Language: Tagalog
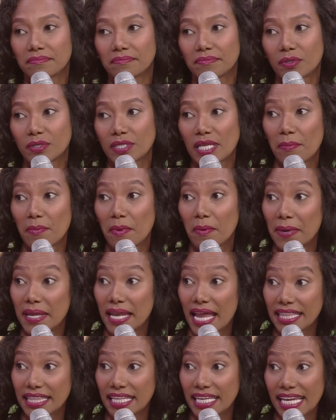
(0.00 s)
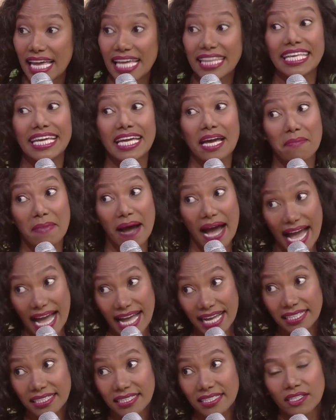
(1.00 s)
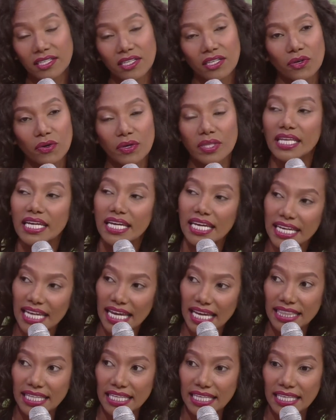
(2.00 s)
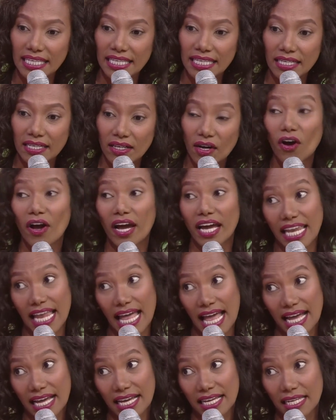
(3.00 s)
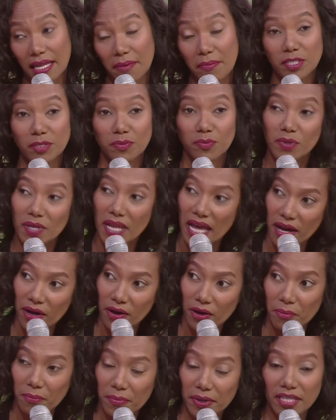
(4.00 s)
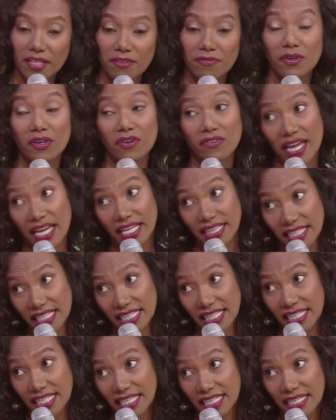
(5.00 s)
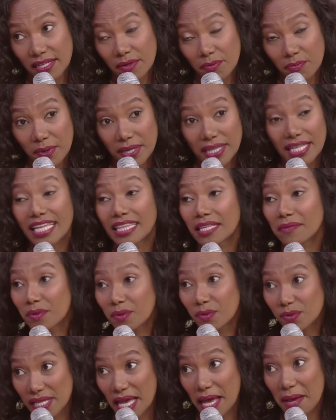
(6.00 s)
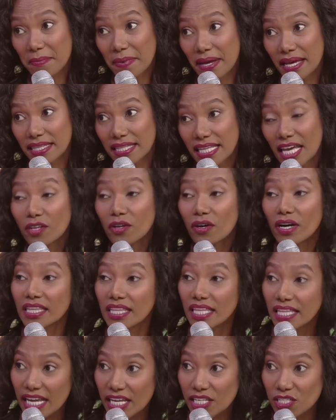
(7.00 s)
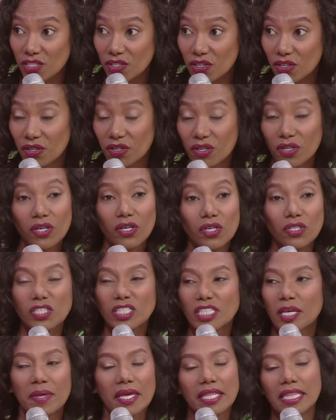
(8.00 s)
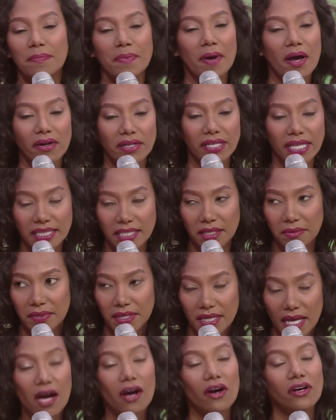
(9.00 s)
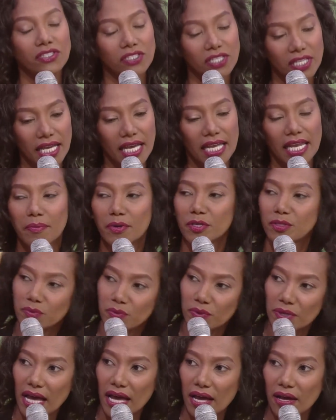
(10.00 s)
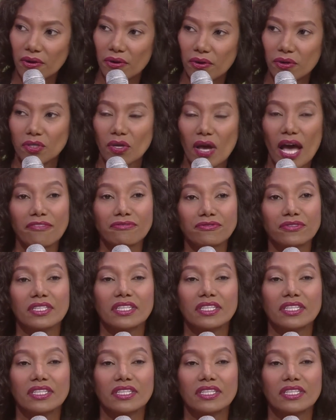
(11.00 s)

Usapan ba natin? Ready ka ba? Kung hindi ka ready, okay lang. Labas muna ako. But if you're ready, pwede natin pag-usapan. Ganon ka diretso. So sabi niya, hindi pa ako ready, me. Ah, oh, sige, labas muna ako. So after okay.